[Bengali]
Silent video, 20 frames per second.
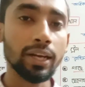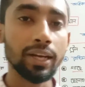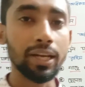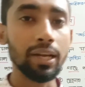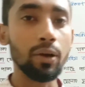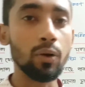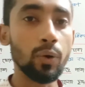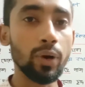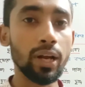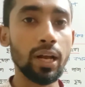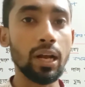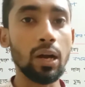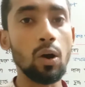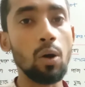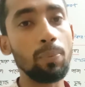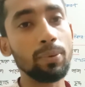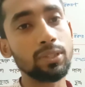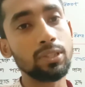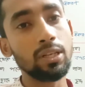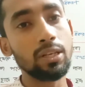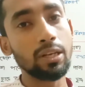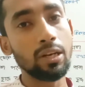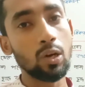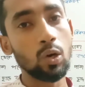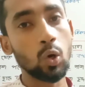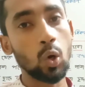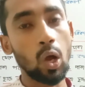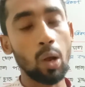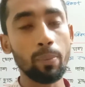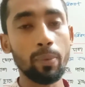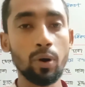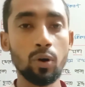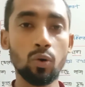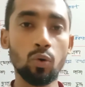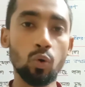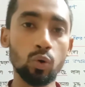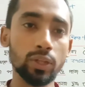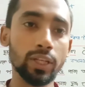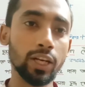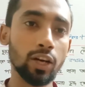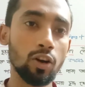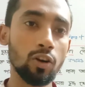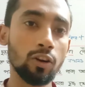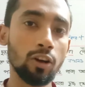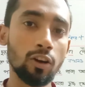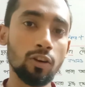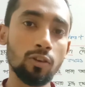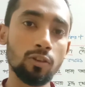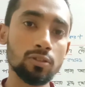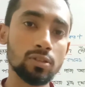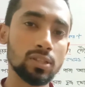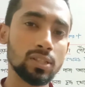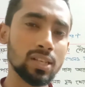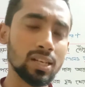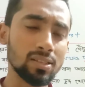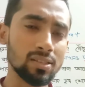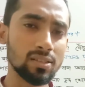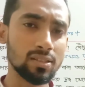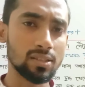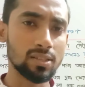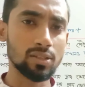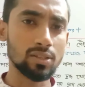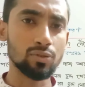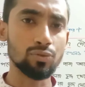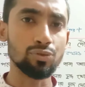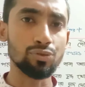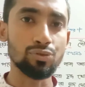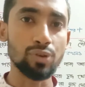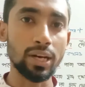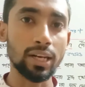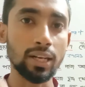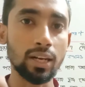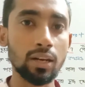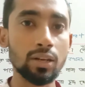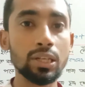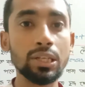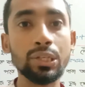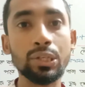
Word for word: কি করে অপাদানকারক এবং অধিকরণকারক জাস্ট ছোট একটা